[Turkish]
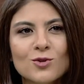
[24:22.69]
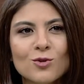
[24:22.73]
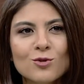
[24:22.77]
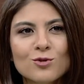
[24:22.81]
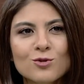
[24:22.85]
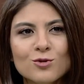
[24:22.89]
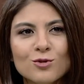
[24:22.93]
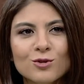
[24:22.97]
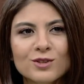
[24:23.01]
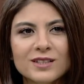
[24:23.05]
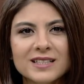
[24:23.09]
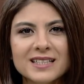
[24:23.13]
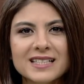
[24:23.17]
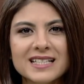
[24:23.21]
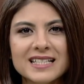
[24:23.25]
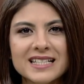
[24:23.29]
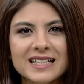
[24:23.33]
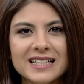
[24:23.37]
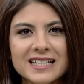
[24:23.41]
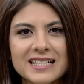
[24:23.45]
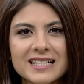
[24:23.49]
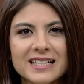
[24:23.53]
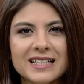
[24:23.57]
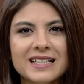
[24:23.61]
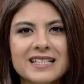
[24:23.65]
O sorularınızı
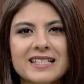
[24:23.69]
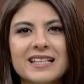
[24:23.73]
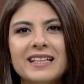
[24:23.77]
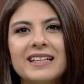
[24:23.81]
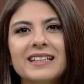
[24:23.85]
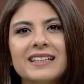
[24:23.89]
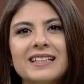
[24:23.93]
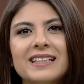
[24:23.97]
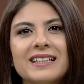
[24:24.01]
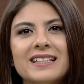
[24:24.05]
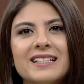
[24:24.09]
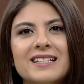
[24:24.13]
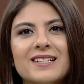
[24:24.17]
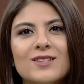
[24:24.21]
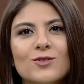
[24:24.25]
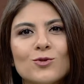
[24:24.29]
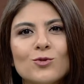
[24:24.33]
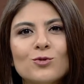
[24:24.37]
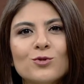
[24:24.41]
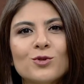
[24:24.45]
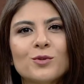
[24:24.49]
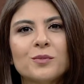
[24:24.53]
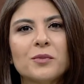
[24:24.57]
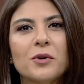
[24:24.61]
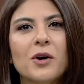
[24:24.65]
kısa kısa yanıtlasın
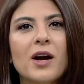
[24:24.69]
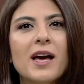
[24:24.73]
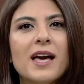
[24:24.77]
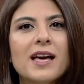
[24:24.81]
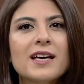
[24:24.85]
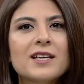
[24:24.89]
olur mu?